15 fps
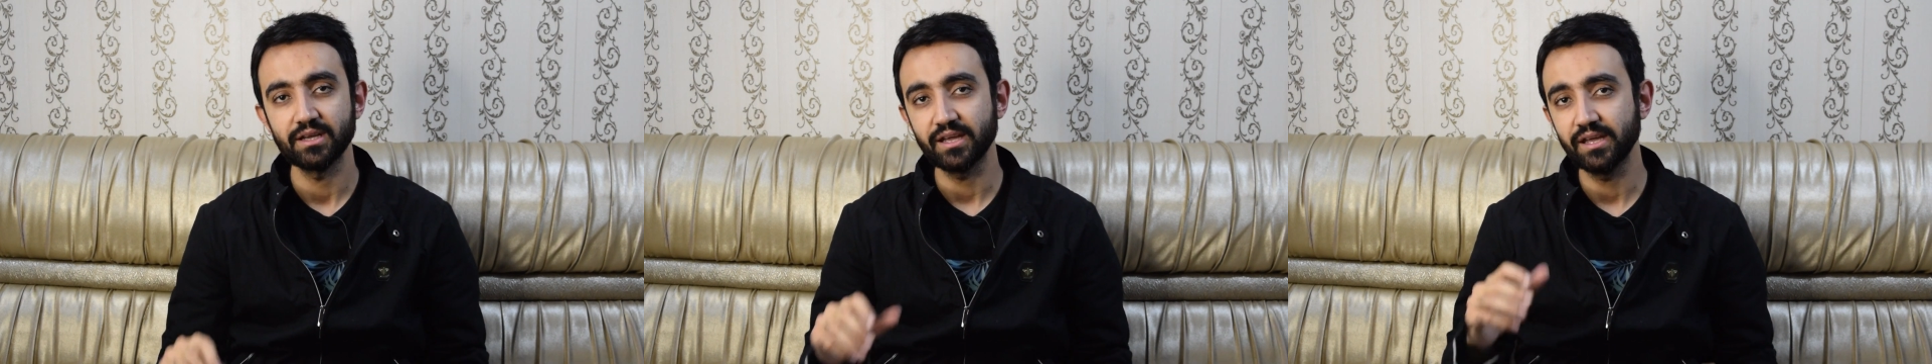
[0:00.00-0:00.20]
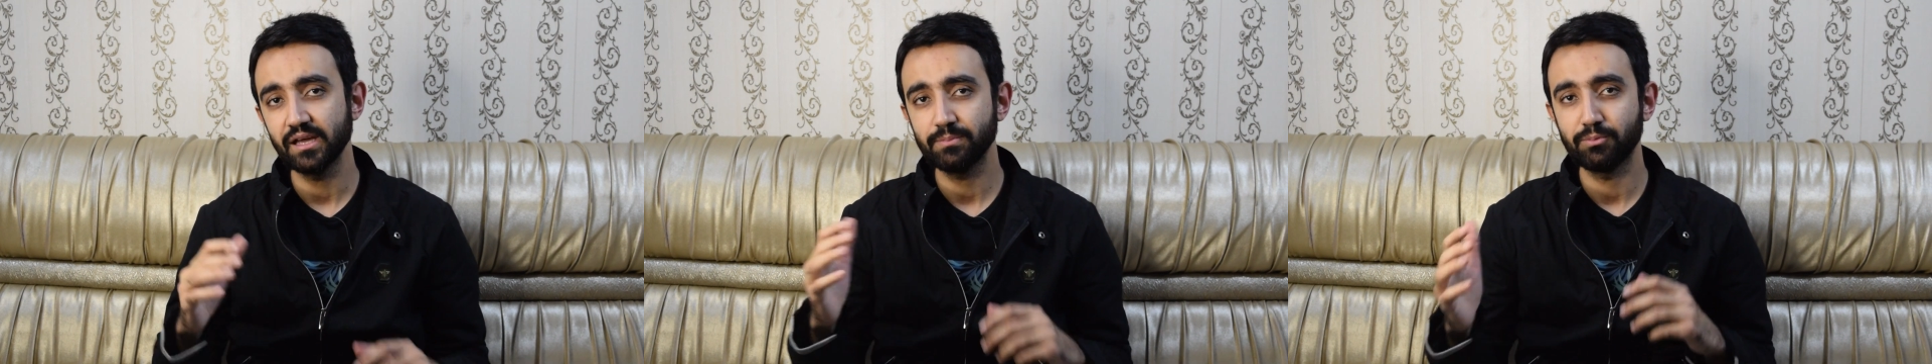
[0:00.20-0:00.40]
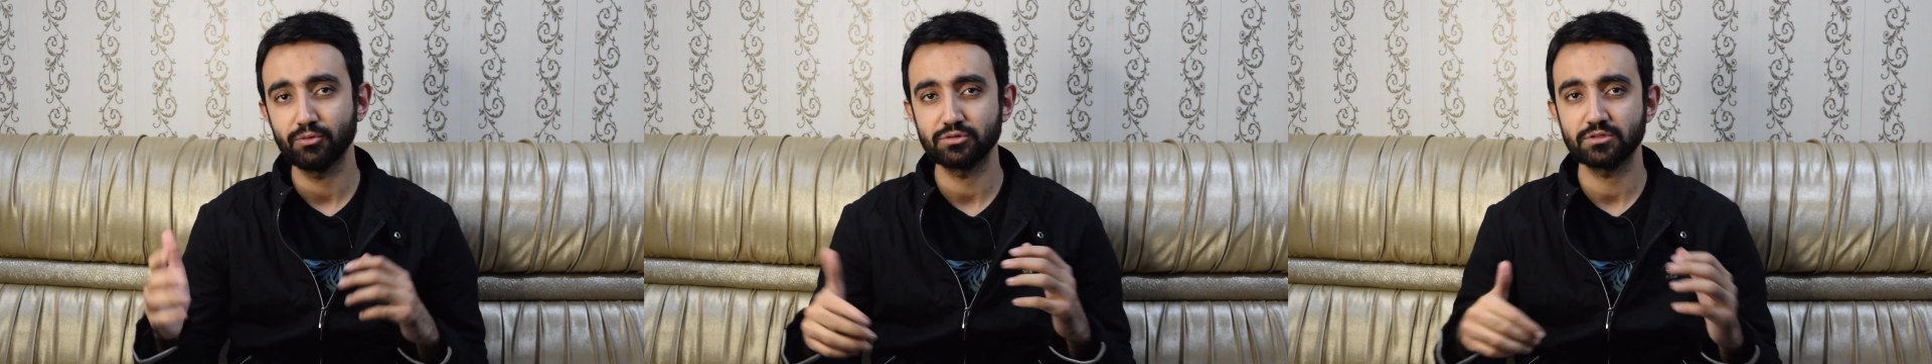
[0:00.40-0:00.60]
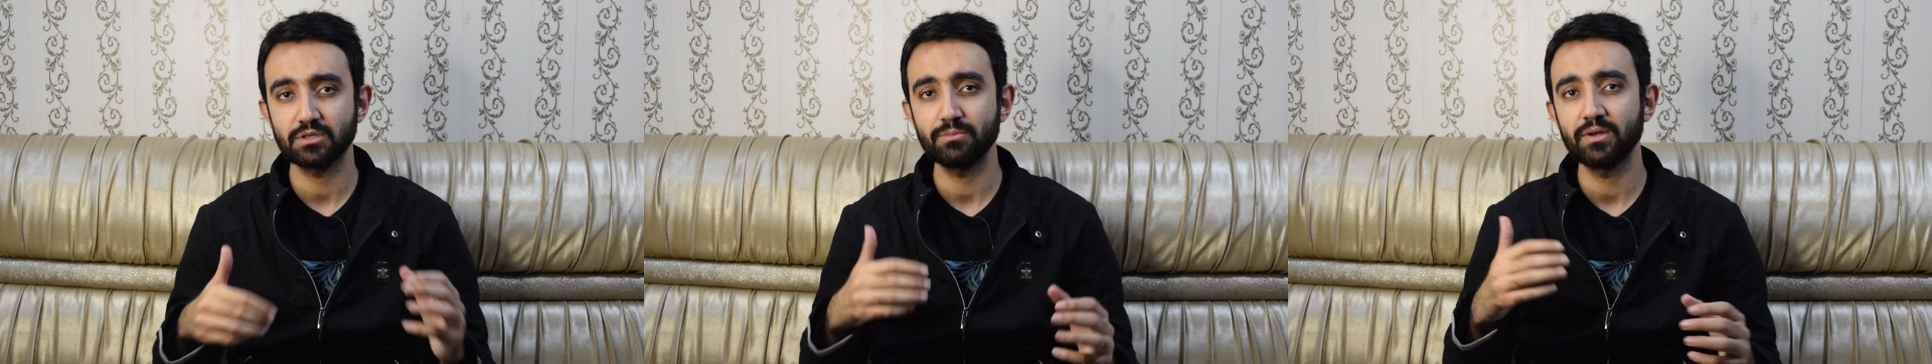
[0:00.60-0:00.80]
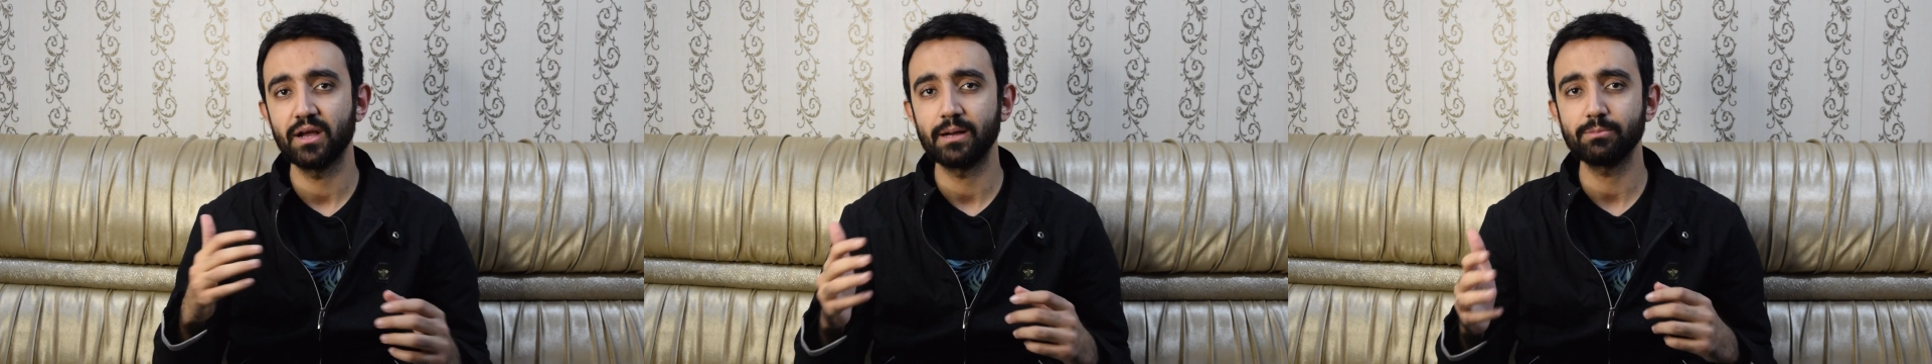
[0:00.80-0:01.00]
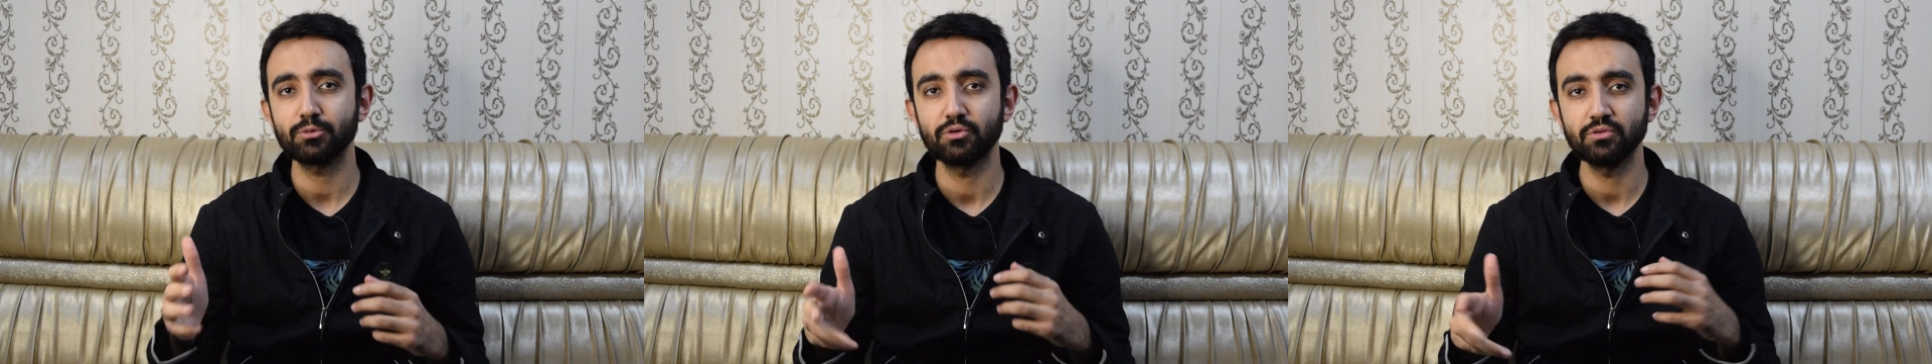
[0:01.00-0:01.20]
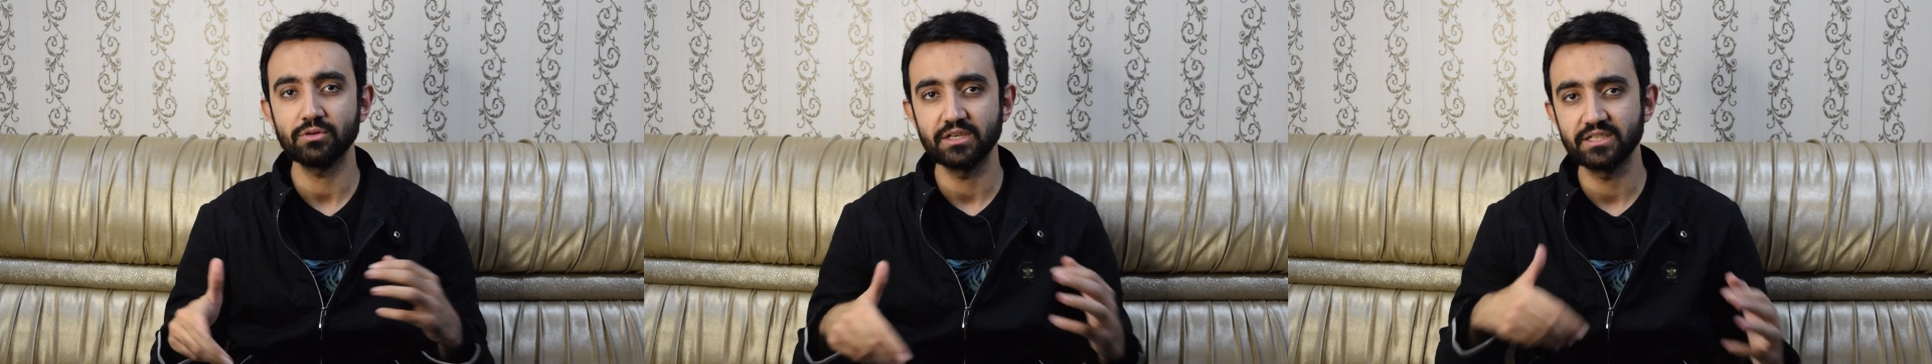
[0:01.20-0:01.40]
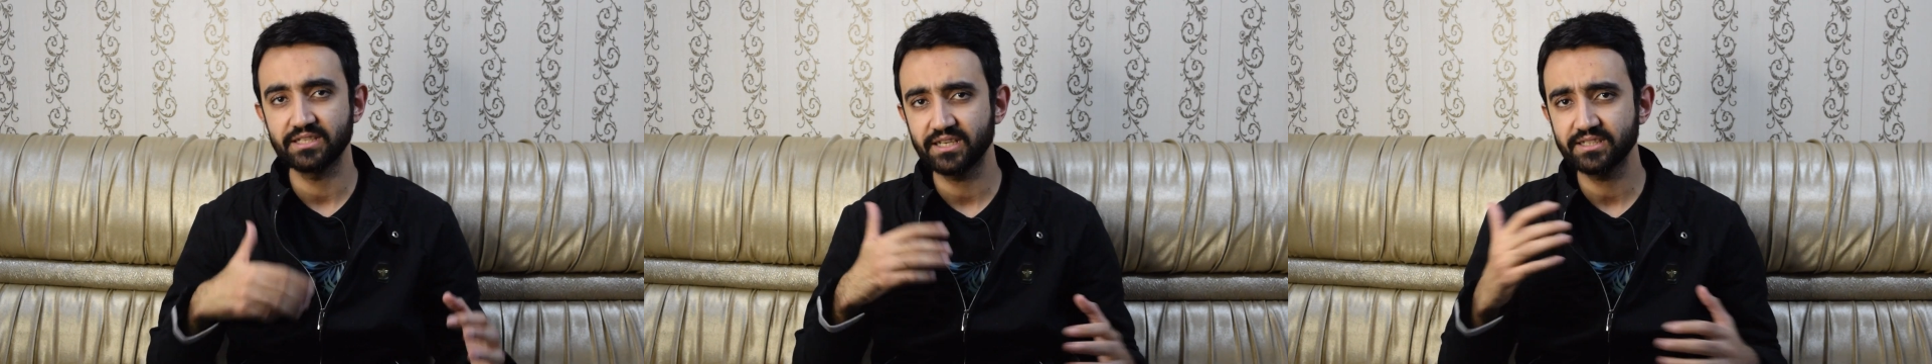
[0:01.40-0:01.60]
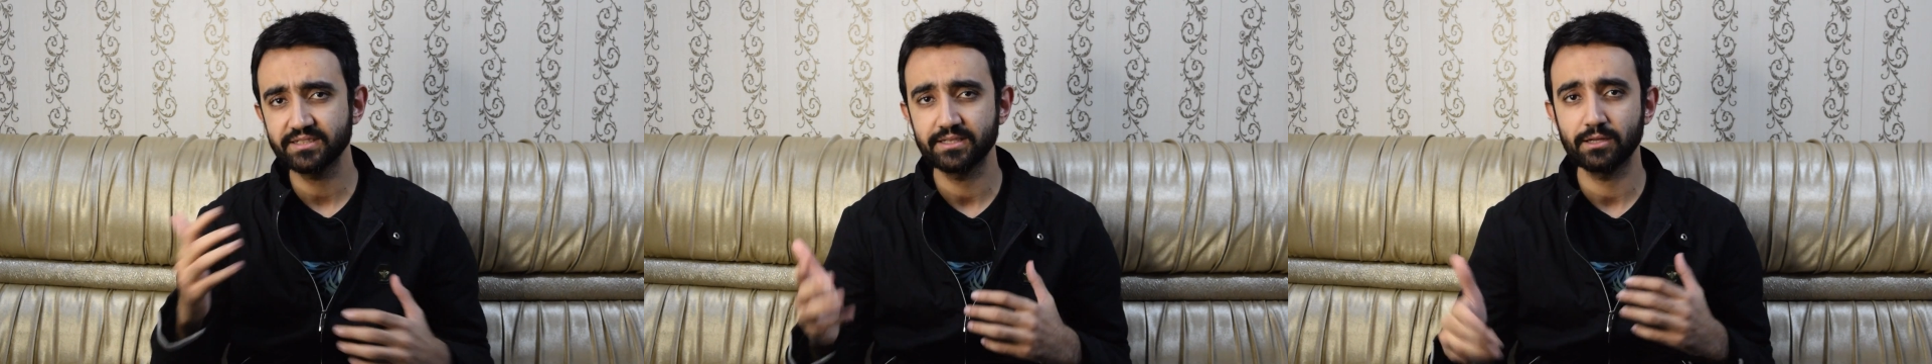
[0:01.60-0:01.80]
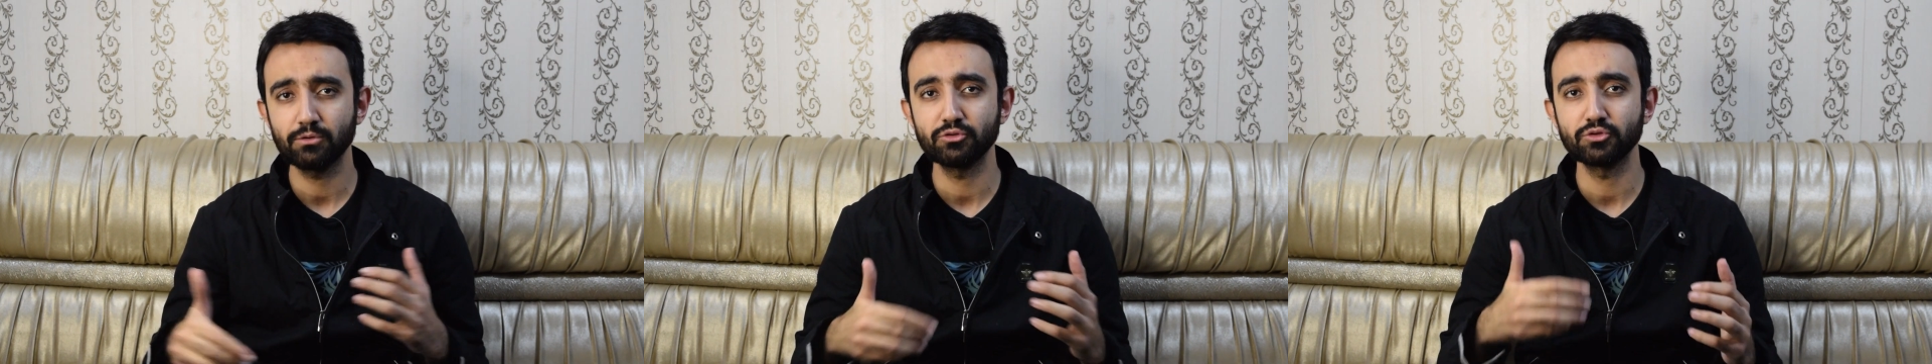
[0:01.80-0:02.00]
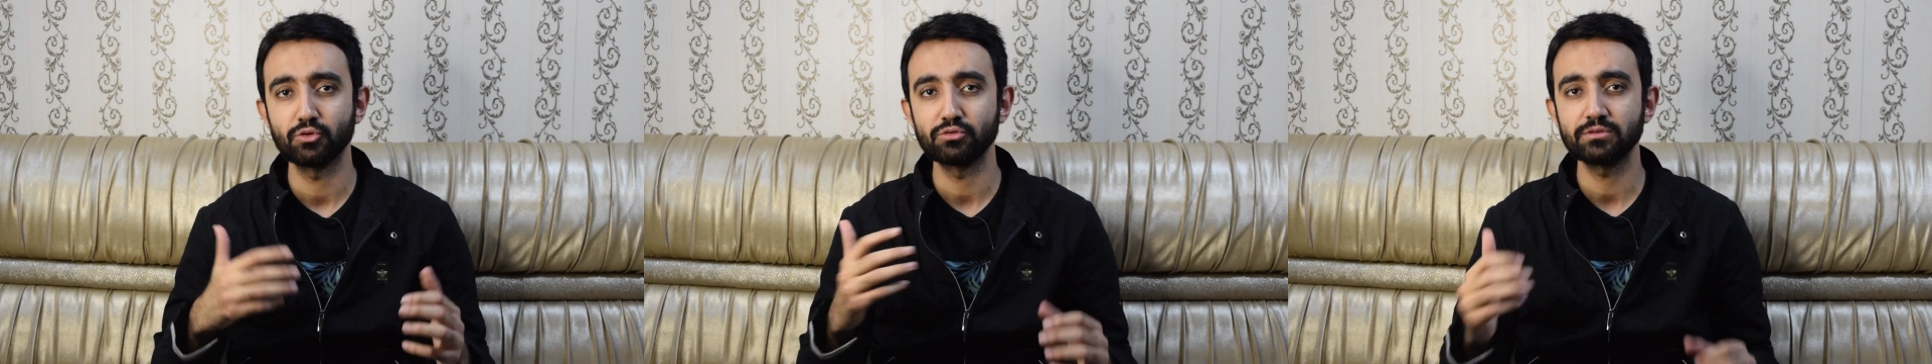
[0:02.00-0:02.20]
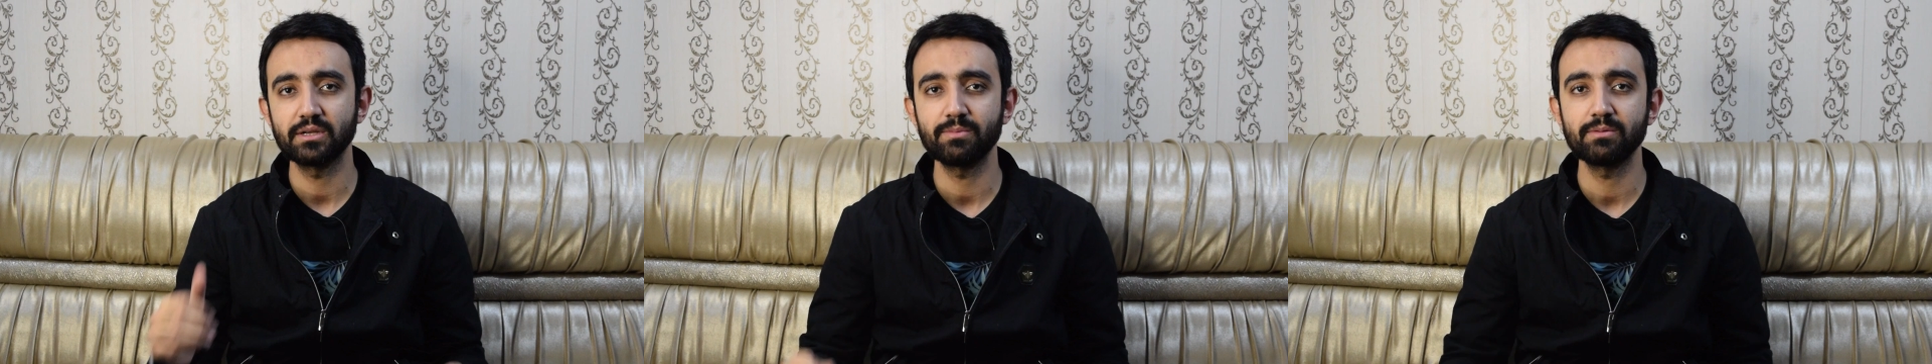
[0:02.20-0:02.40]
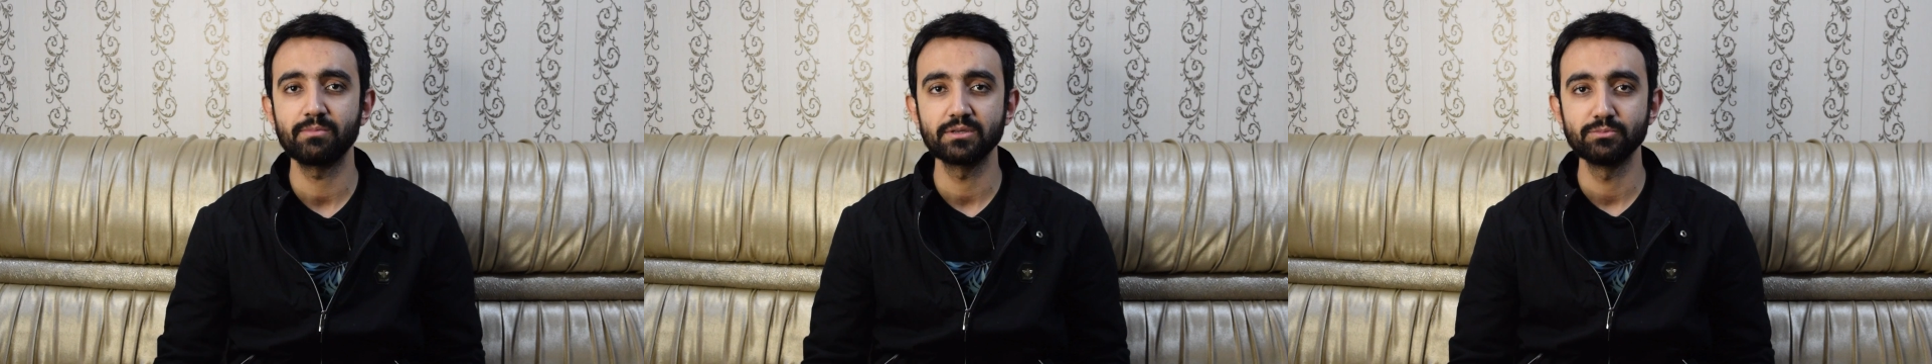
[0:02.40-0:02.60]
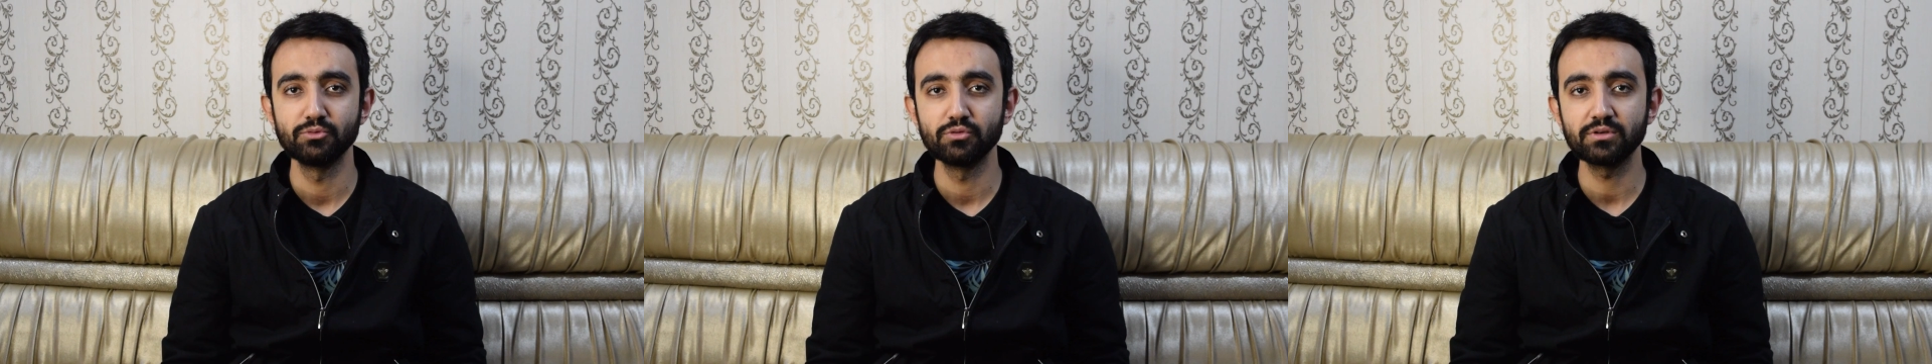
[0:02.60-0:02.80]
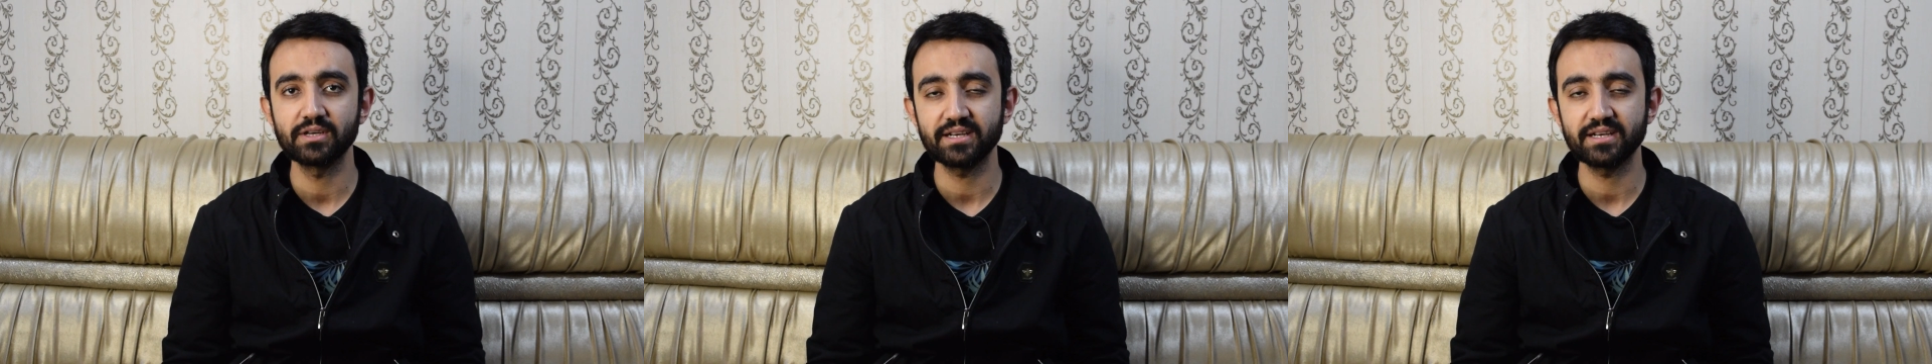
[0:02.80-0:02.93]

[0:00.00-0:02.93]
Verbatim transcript: एक पोस्टर में आपको इतना ज़्यादा कुछ सोचने पे मजबूर